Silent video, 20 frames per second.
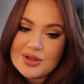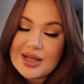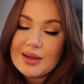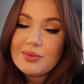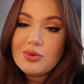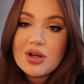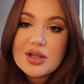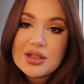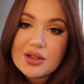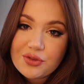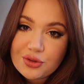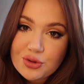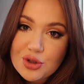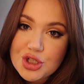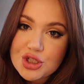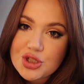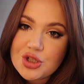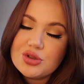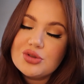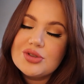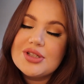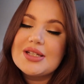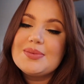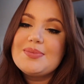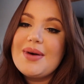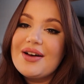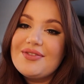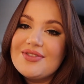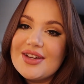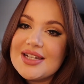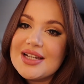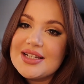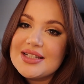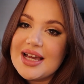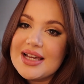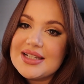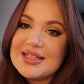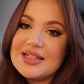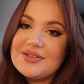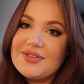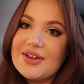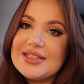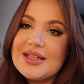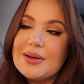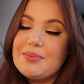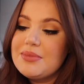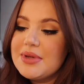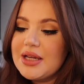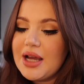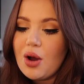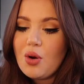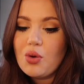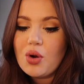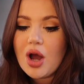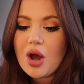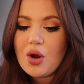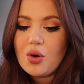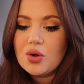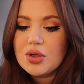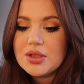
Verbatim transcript: Und ich habe noch nicht gefrühstückt und das machen wir jetzt als erstes, weil ich habe mega Hunger.